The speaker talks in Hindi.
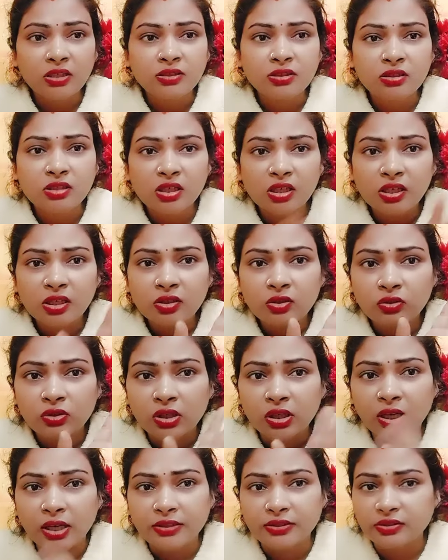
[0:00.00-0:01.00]
ट्रेन तो ना
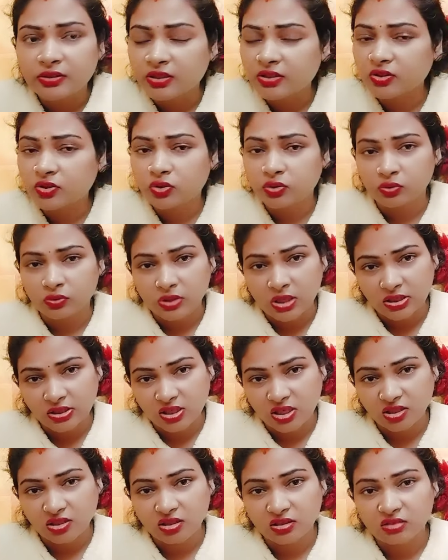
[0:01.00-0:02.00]
गाइस नहीं छूटना
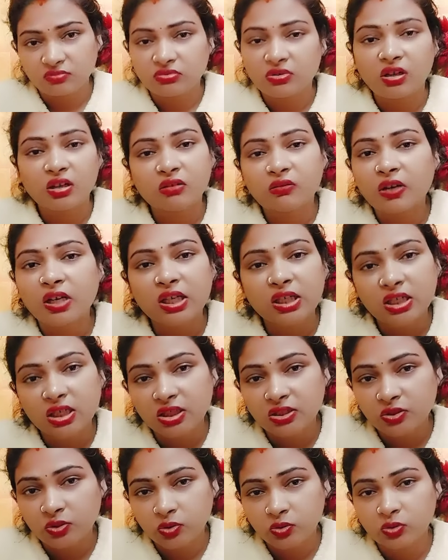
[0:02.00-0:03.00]
चाहिए तो लड़कवा का
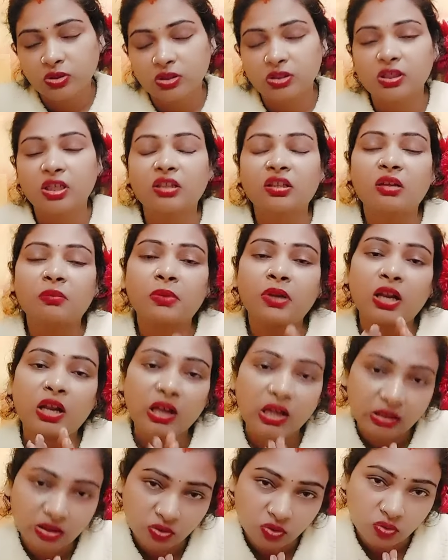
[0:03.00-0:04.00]
ट्रेन छूट गया तो हमारा
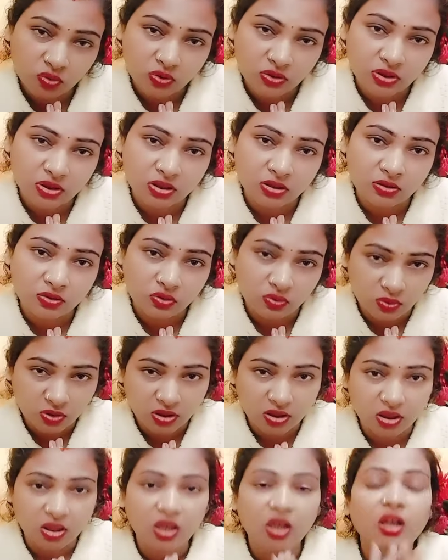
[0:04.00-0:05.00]
हाथ जोड़ जोड़
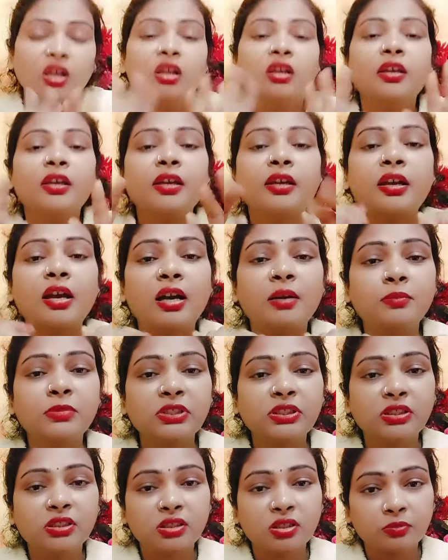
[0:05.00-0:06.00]
के ये कामनी
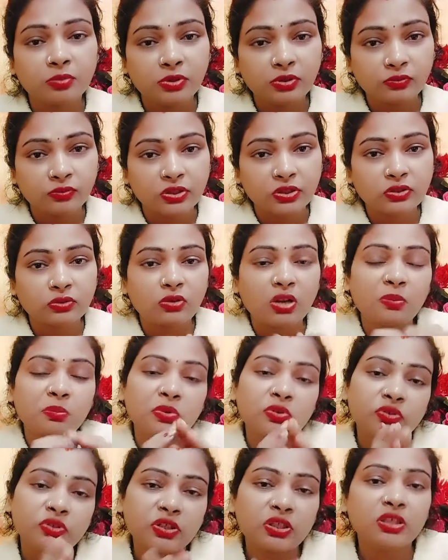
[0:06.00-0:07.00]
जी के व्यूवर्स लोग आप
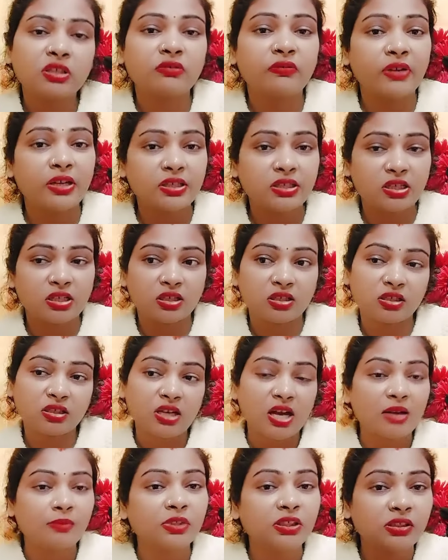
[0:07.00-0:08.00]
लोग से रिक्वेस्ट है कि
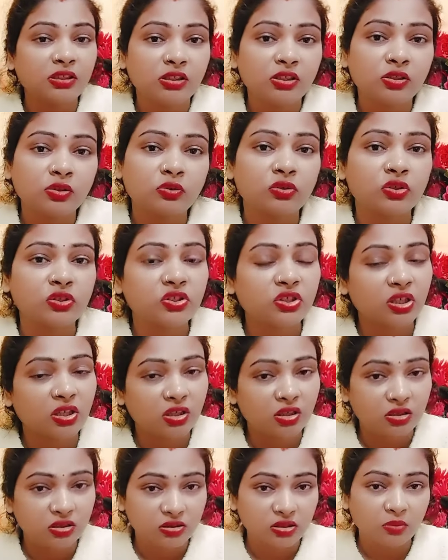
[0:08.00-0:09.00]
कामनी दीदी को ना चल
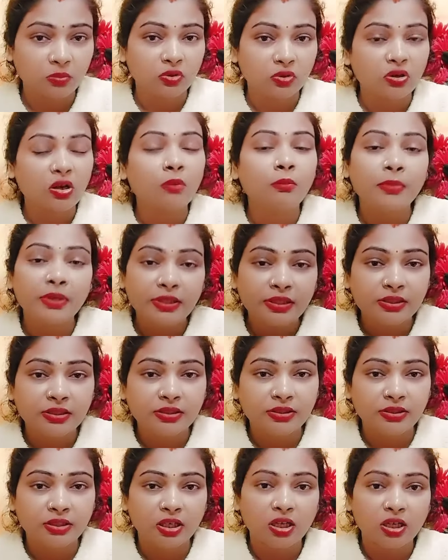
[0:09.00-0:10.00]
कर सब लोग कमेंट
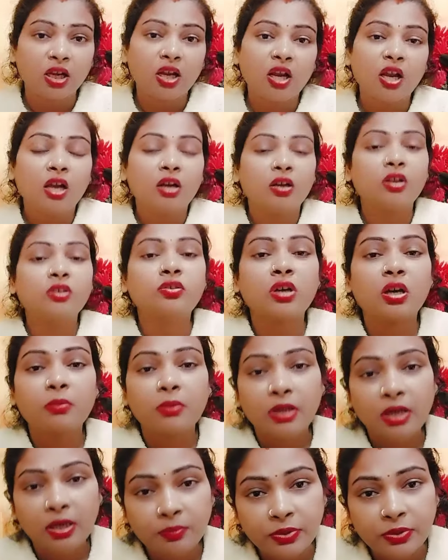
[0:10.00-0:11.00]
कीजिए नहीं तो
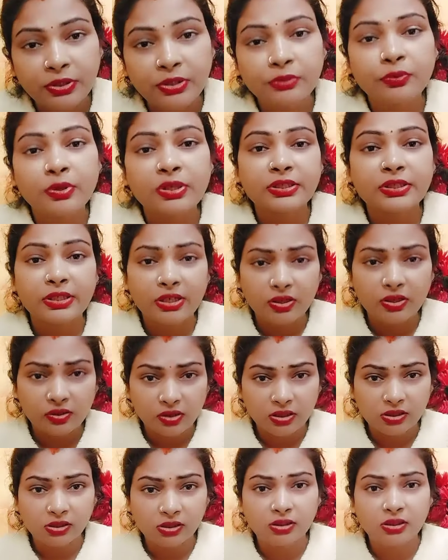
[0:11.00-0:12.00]
हमारा वीडियो शेयर
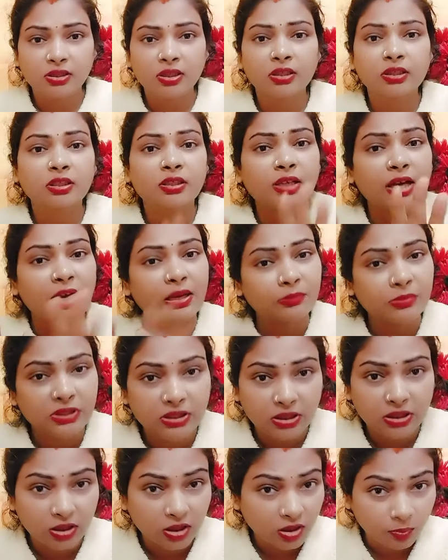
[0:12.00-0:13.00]
कर दीजिए कि कामनी जी
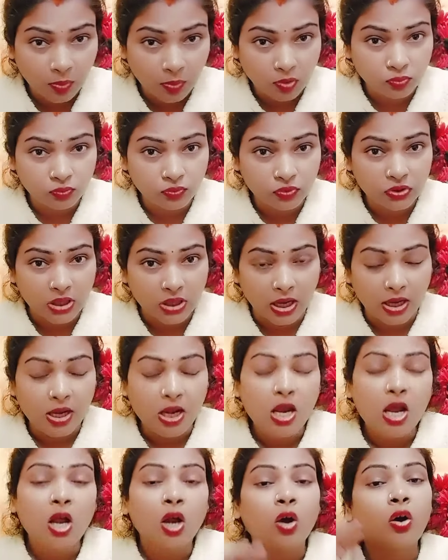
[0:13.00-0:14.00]
के लिए पहुँच जाए
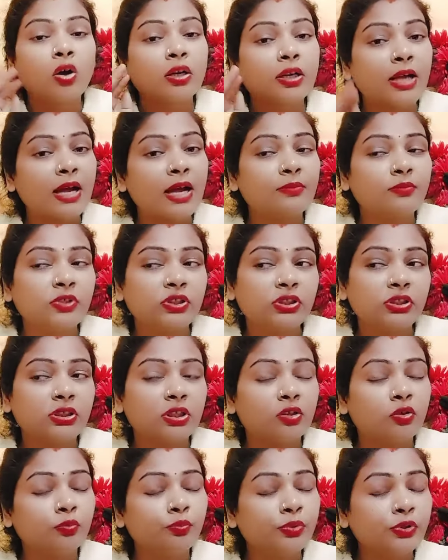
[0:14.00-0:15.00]
और कामनी जी ने
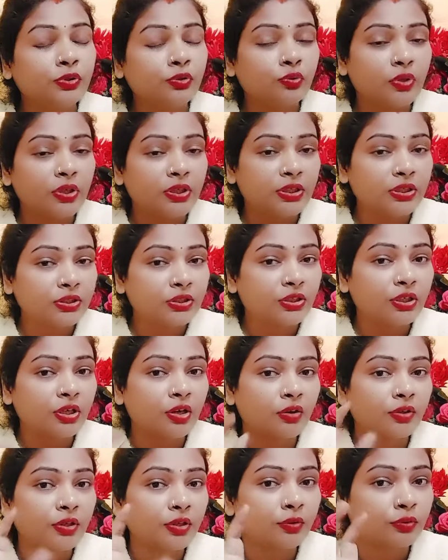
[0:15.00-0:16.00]
एगो वीडियो एडिटर
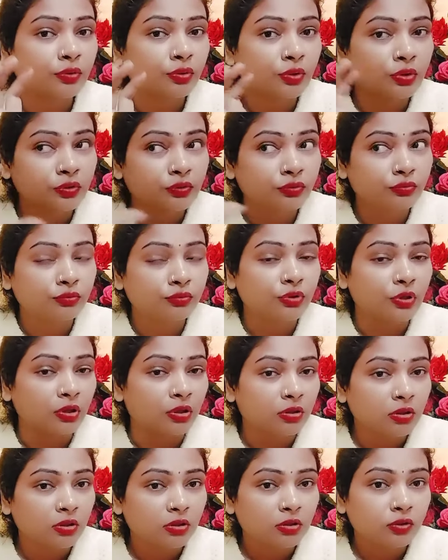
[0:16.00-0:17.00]
और एक ठो ना शूटर
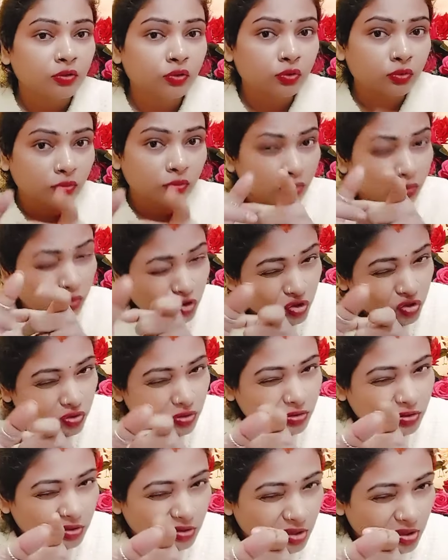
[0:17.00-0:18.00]

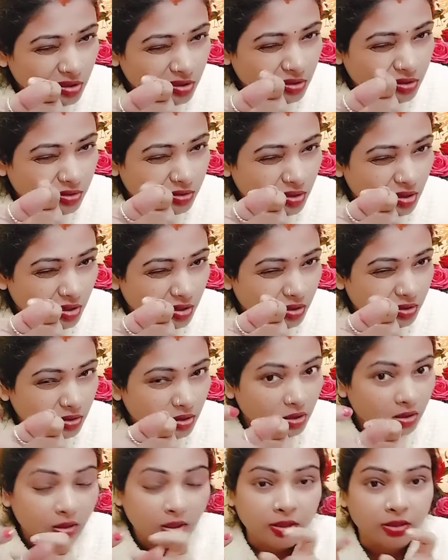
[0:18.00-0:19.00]
टक टक
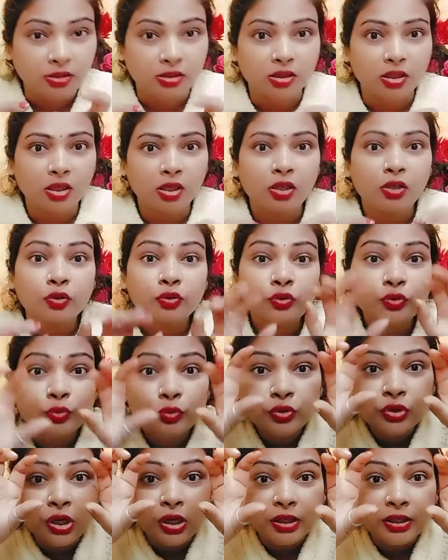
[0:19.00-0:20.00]
टक नहीं
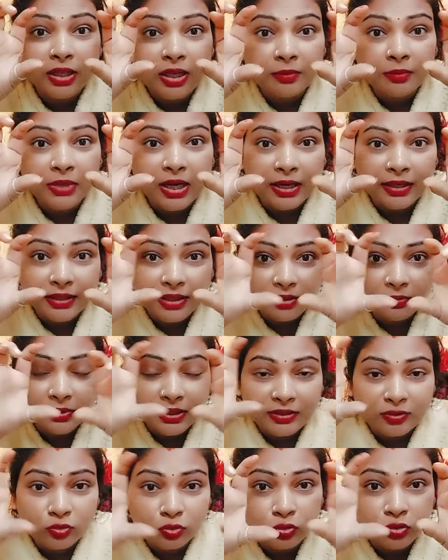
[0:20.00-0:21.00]
शूटर कैमरा कैमरा
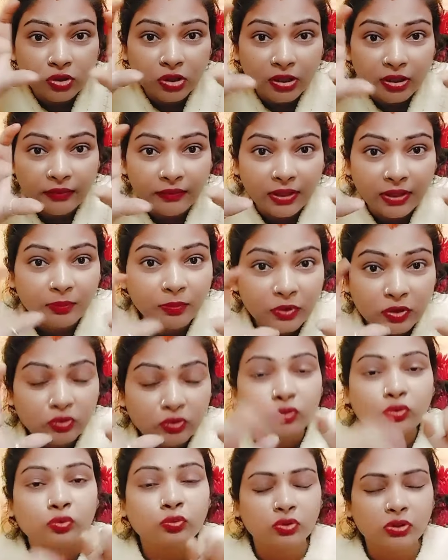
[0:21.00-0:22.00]
शूट करने वाला वीडियो
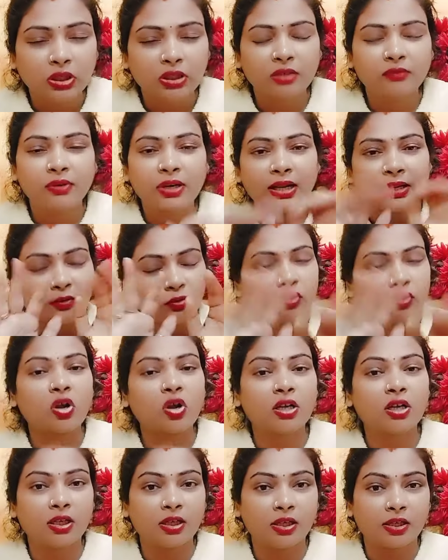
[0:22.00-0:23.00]
शूट करने वाला एगो
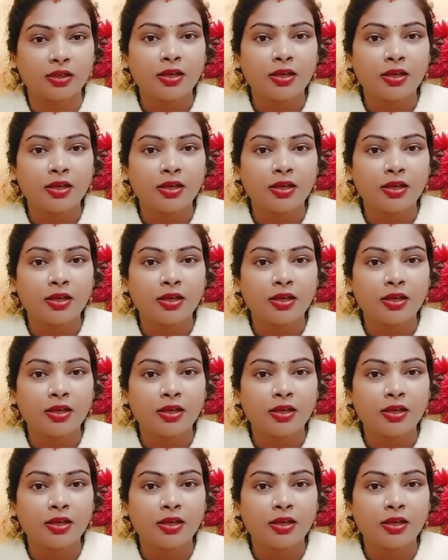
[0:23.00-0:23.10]
रख ले